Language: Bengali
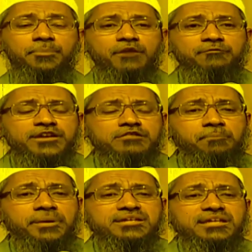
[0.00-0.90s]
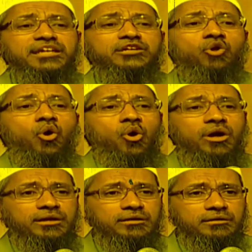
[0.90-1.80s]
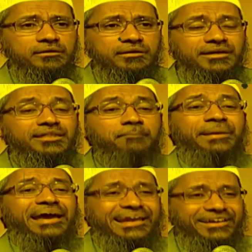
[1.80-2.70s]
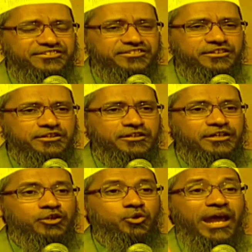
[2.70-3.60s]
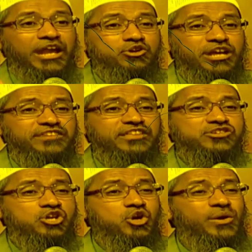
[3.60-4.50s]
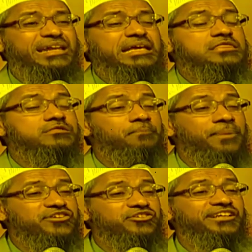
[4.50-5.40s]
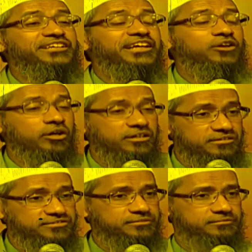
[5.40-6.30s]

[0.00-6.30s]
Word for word: নবীজি বাবা মাকে নির্দেশ দিয়েছেন ছেলে মেয়ে উভয়কে শিক্ষা দেওয়ার জন্য বিশেষ করে মেয়েদেরকে শিক্ষা